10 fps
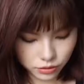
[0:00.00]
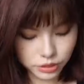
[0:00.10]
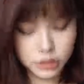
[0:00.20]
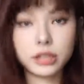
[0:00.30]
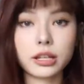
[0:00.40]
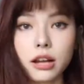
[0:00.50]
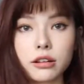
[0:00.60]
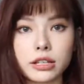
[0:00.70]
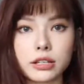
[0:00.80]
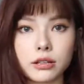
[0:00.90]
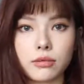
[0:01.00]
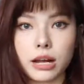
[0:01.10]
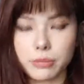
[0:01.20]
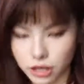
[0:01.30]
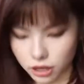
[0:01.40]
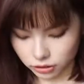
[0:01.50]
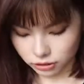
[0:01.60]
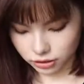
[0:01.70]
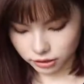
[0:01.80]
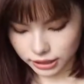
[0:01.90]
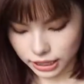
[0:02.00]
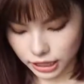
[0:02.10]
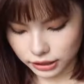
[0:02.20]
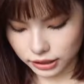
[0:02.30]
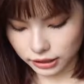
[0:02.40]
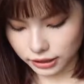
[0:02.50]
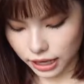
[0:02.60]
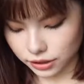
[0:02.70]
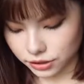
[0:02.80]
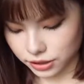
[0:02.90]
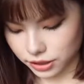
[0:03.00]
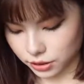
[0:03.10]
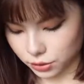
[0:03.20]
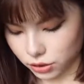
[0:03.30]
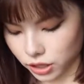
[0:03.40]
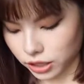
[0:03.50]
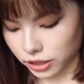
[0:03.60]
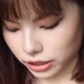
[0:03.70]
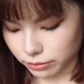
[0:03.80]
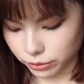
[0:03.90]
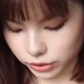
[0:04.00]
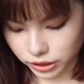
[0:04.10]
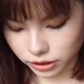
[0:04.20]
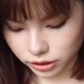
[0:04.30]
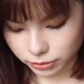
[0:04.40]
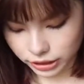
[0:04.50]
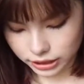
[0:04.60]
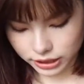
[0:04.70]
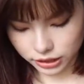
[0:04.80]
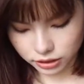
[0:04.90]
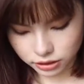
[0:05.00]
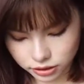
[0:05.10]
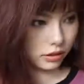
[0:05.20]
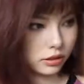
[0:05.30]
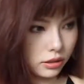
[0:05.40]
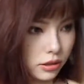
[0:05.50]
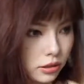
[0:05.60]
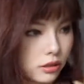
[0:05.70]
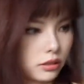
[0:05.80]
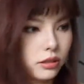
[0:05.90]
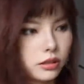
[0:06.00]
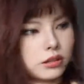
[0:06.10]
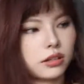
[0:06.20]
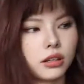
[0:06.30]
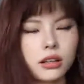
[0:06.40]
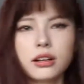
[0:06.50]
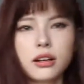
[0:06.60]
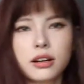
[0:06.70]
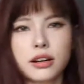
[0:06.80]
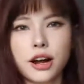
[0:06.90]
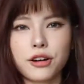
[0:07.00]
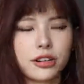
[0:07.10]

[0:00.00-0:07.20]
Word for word: 我直接套在这个外边好了，因为它还挺大的，这件就应该不会特别紧。啊，好